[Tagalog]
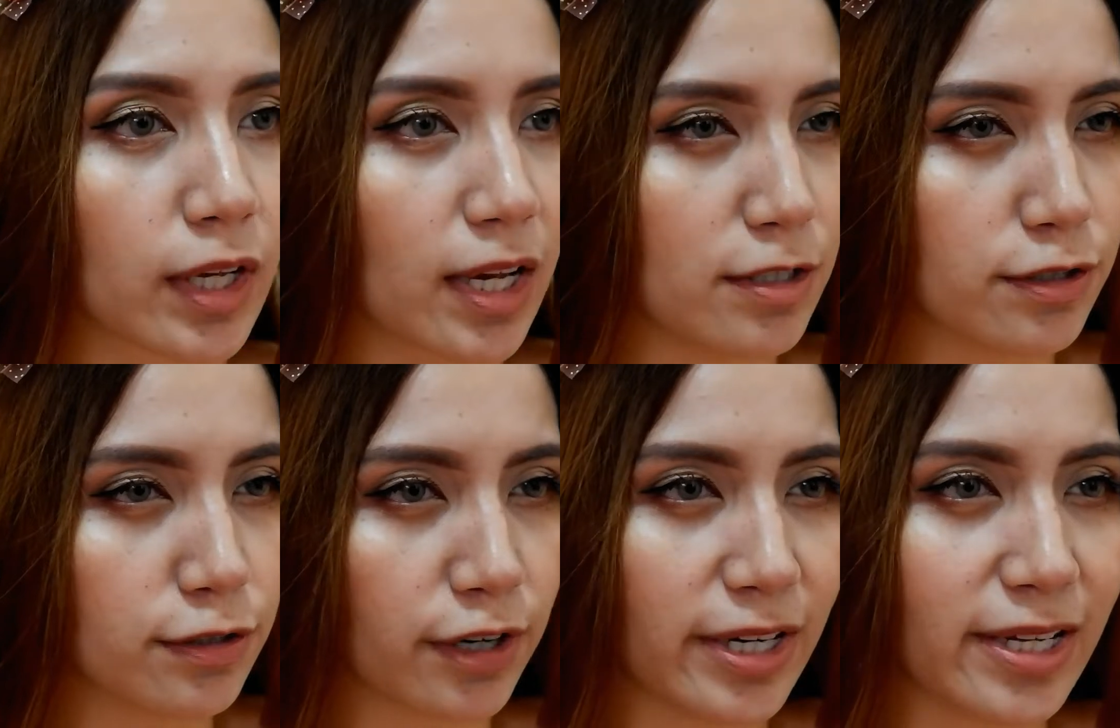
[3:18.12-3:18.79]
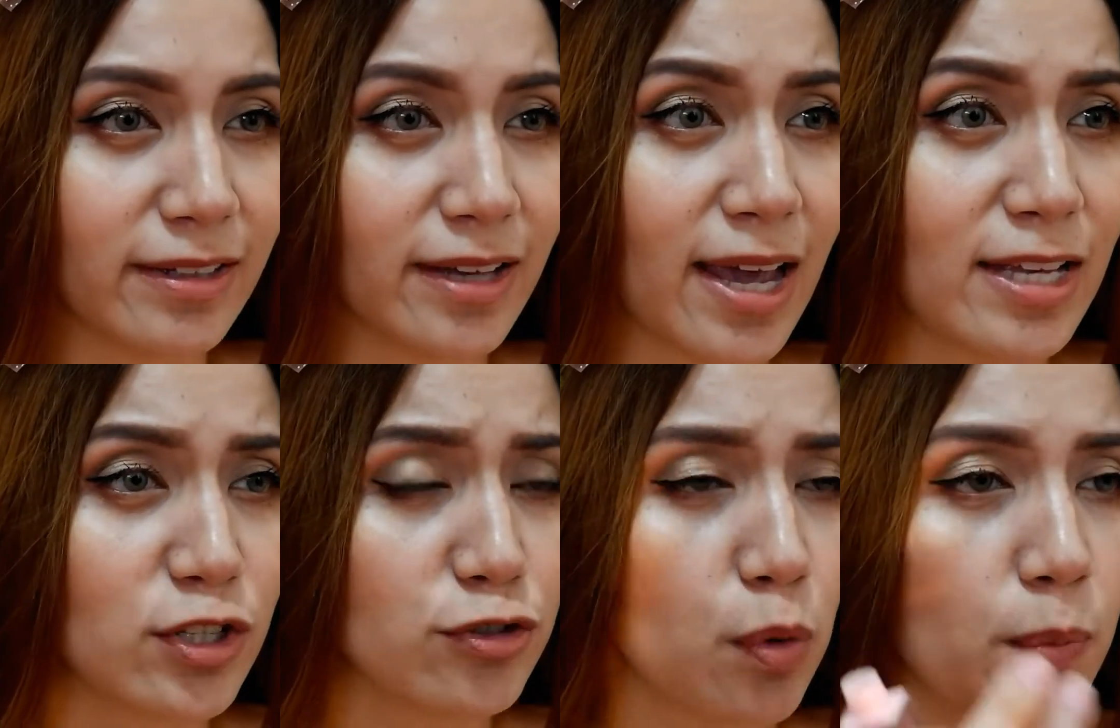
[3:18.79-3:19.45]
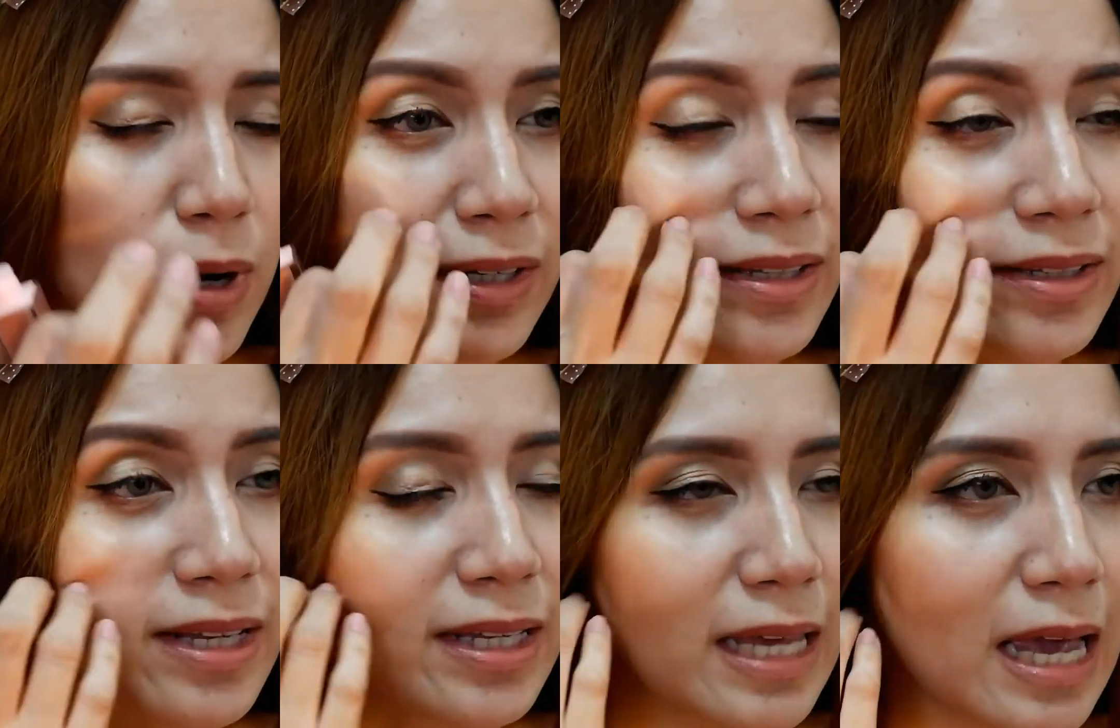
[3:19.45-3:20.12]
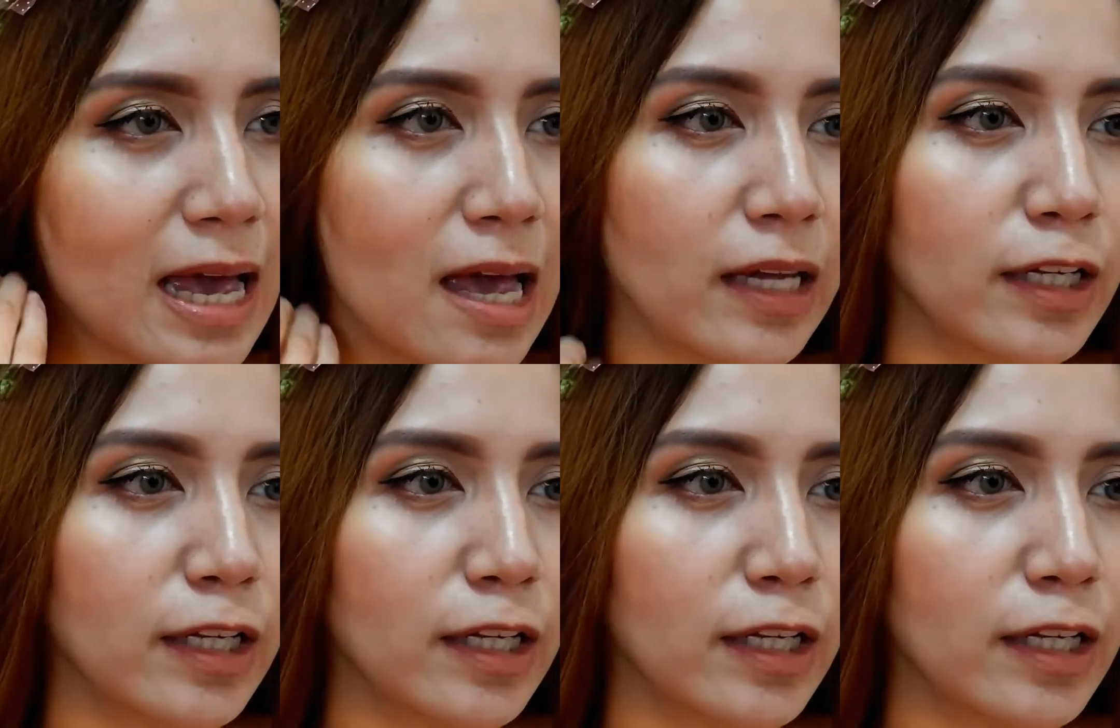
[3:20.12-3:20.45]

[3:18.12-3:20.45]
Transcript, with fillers: Ayan si Scarlett, guys. sobrang ganda niya.